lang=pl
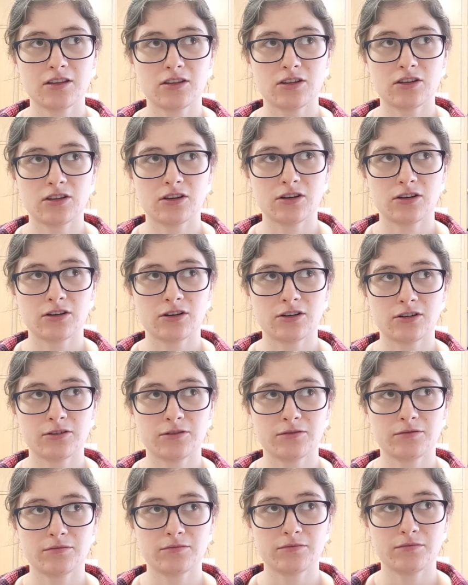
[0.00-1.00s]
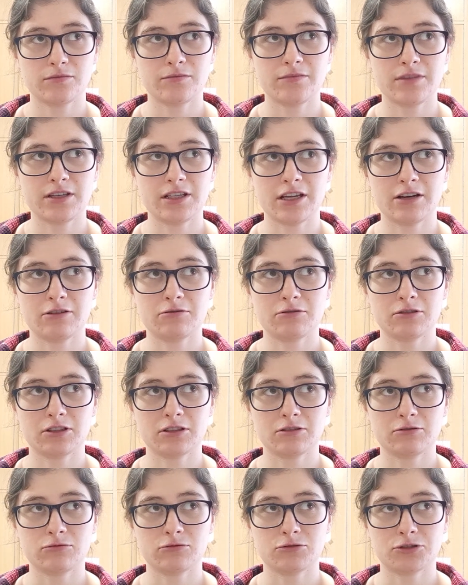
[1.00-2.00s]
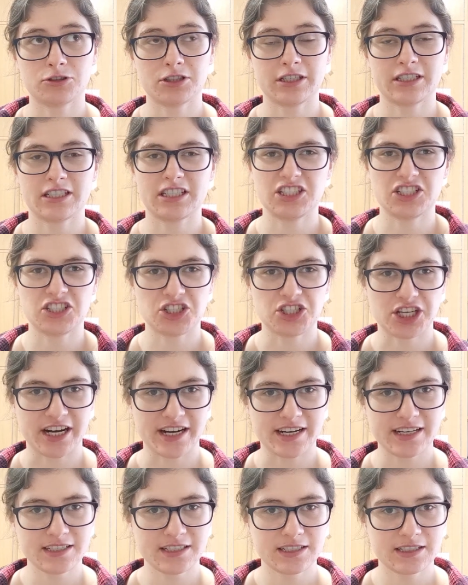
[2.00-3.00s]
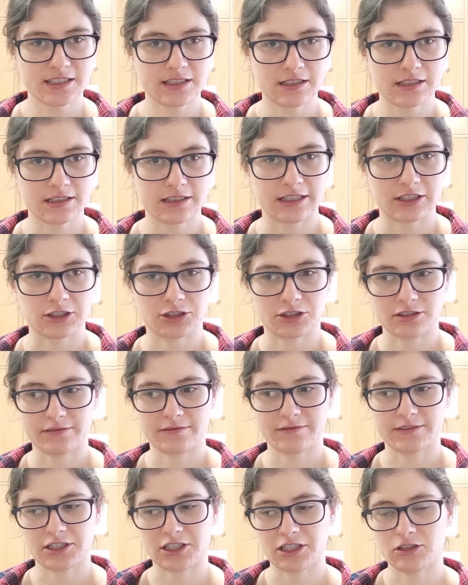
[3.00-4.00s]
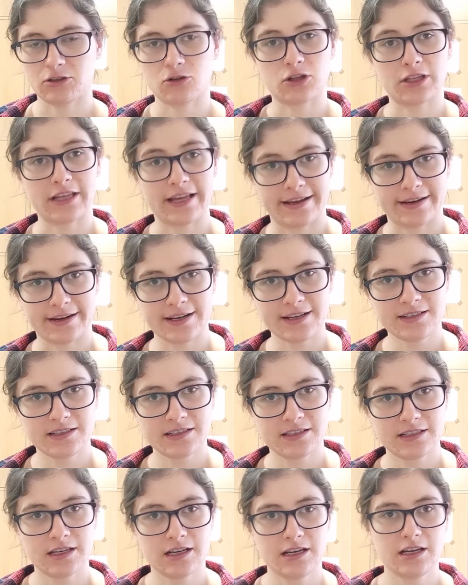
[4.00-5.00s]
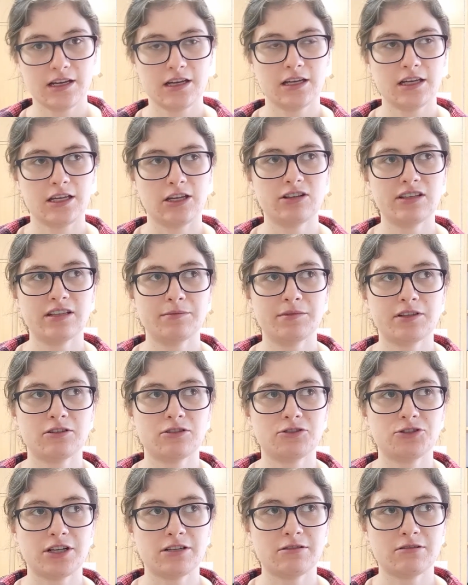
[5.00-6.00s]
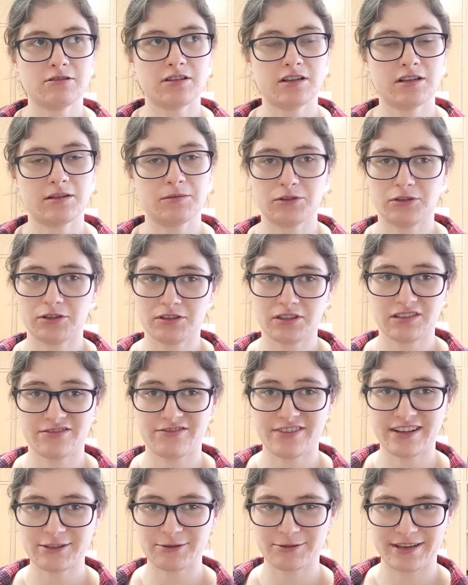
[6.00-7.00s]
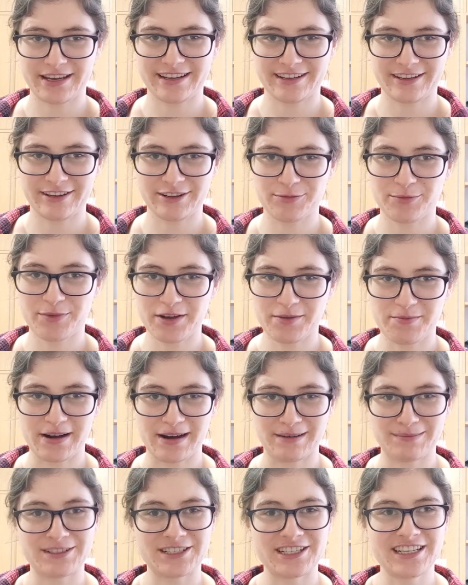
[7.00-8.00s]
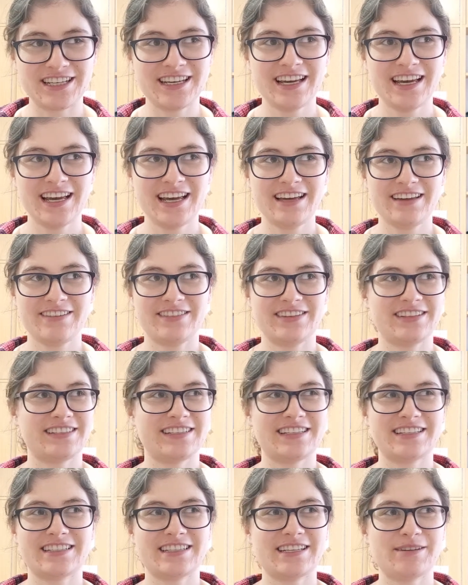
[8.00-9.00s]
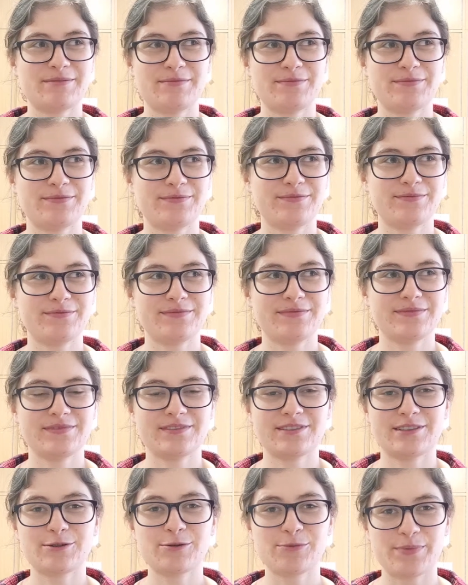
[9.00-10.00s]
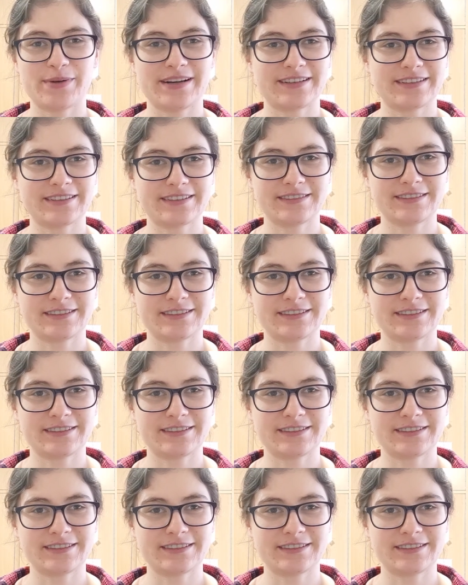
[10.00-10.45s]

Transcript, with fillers: to minęło już jakiś czas, w sensie do teraz i od tamtego czasu zjadłam tylko te dwa cukierki od mojej babci, więc jestem super.